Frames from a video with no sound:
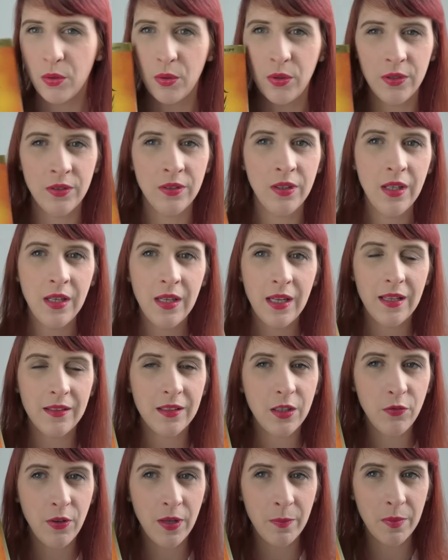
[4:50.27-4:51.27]
und es
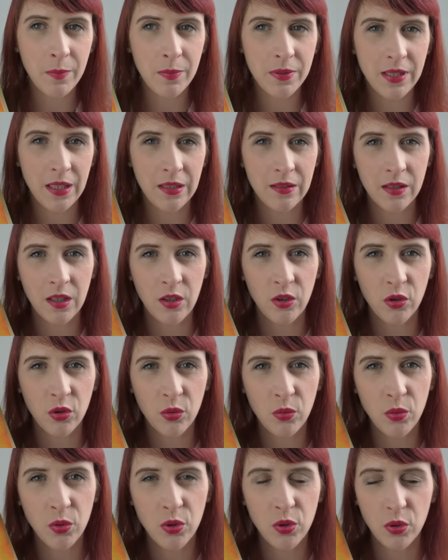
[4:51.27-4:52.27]
gefällt mir bis jetzt ganz
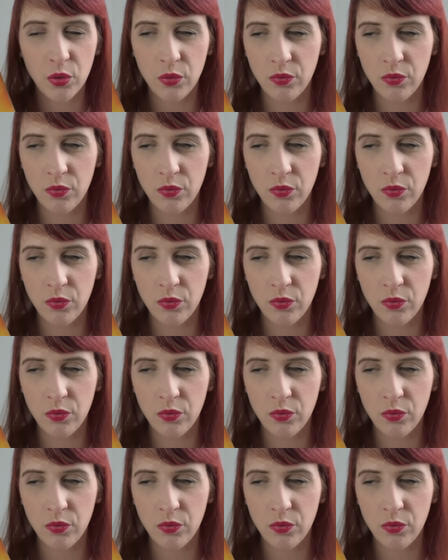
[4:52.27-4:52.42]
gut.